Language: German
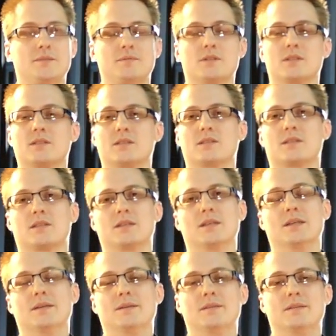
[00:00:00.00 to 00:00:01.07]
Das ist
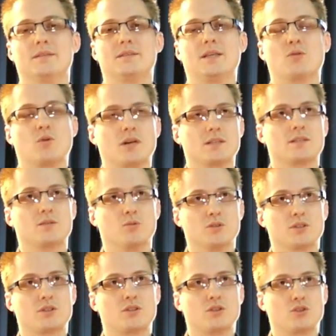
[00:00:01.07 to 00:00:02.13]
äh, ein
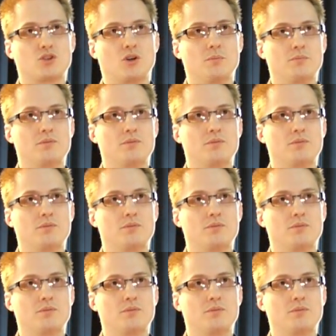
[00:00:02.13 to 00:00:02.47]
Dekorationsshop,